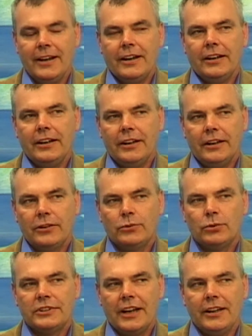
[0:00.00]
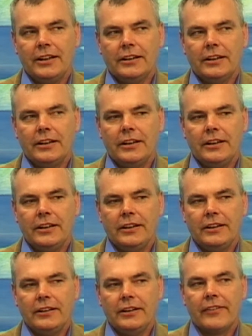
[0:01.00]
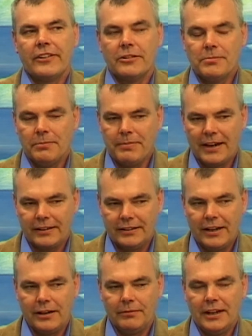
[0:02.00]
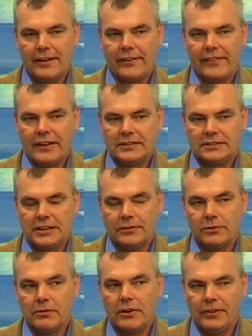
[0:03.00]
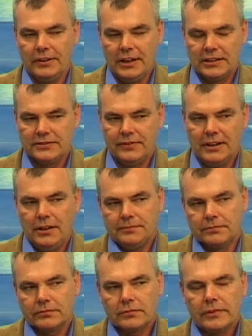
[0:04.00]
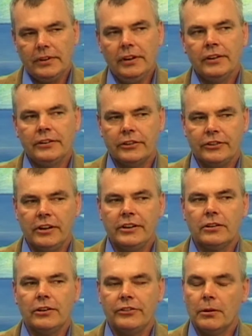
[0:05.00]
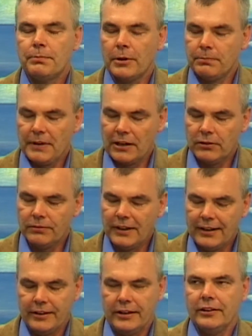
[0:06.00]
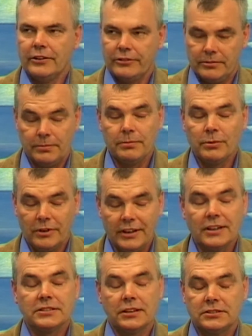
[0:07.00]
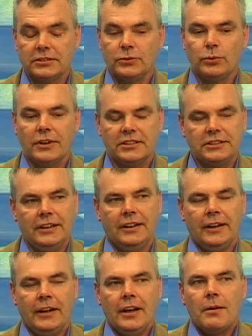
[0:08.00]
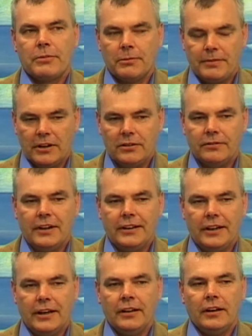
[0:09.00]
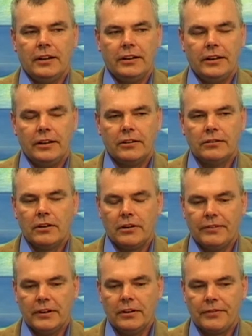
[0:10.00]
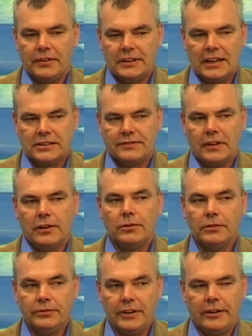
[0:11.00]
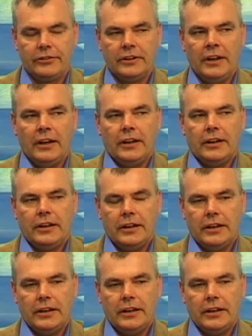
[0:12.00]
e, tutaj e, jesteśmy partnerem dla Centrum Krwiodawstwa jeżeli chodzi o propagowanie, żeby była jasna sytuacja, propagowanie e, honorowego krwiodawstwa. Również e,